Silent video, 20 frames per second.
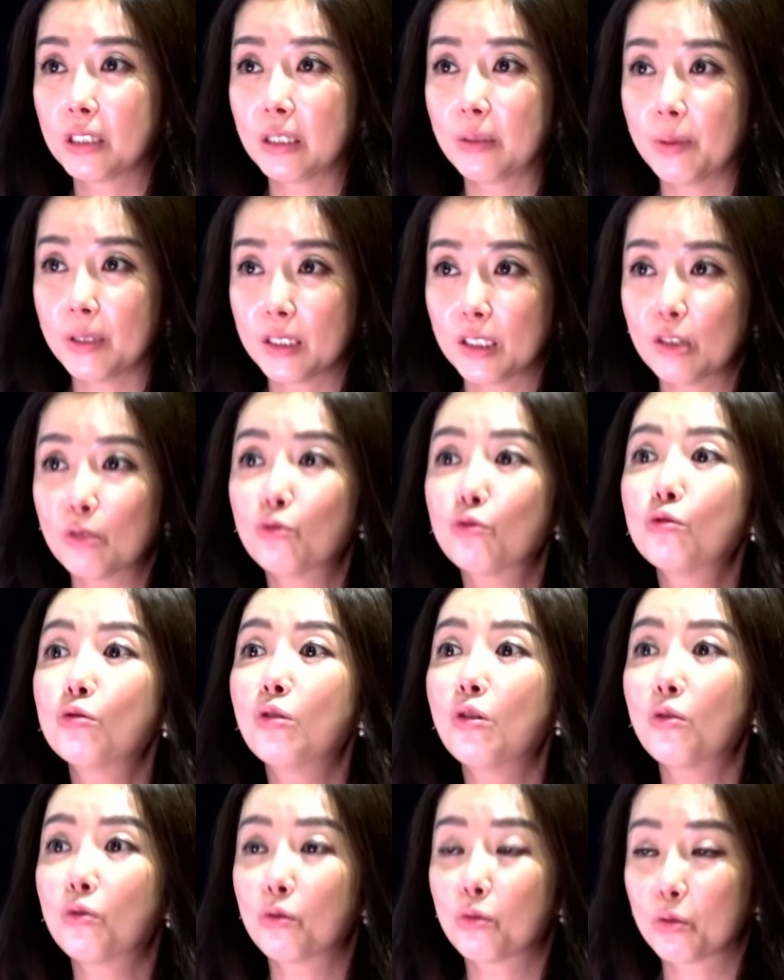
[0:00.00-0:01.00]

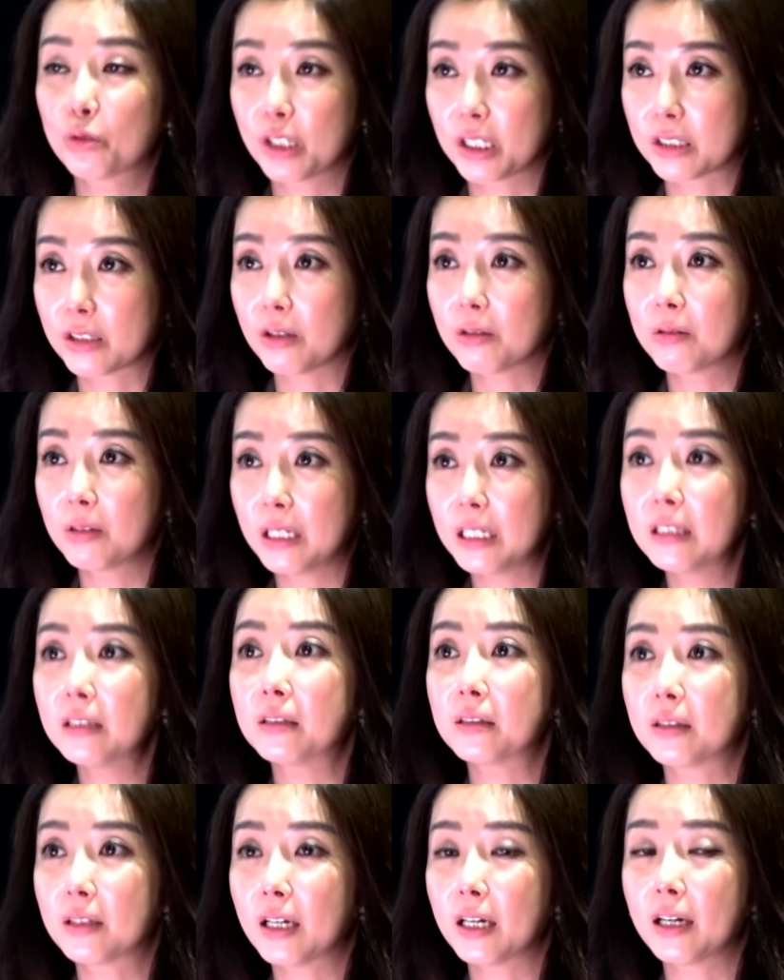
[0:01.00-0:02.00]
219억으로 책정을
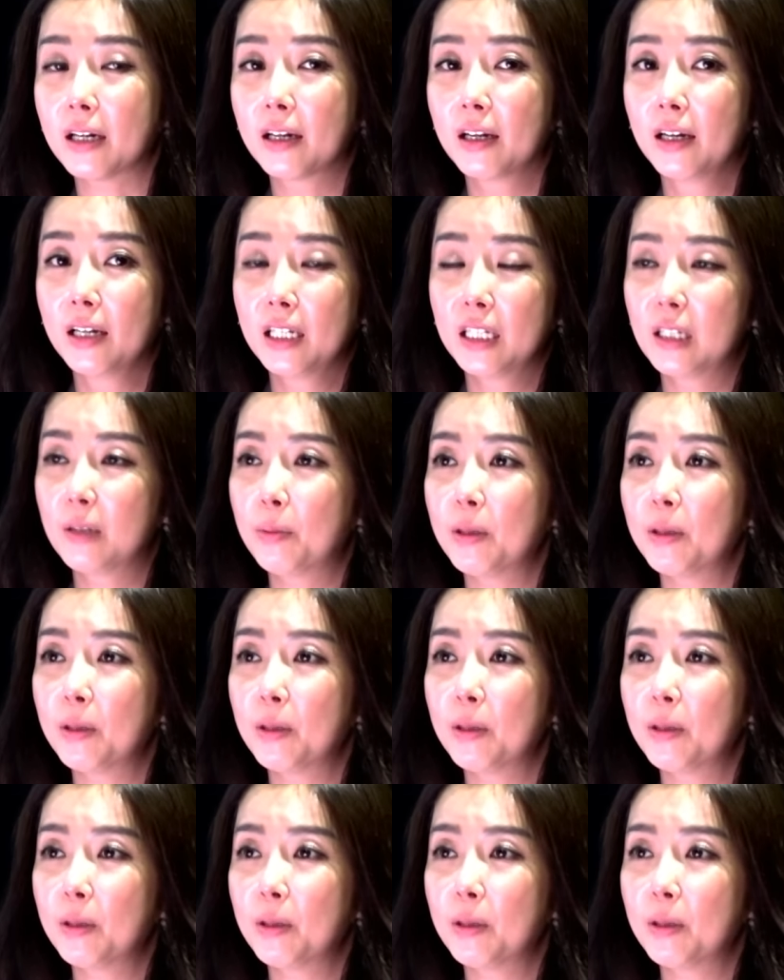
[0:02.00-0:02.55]
했는데 네.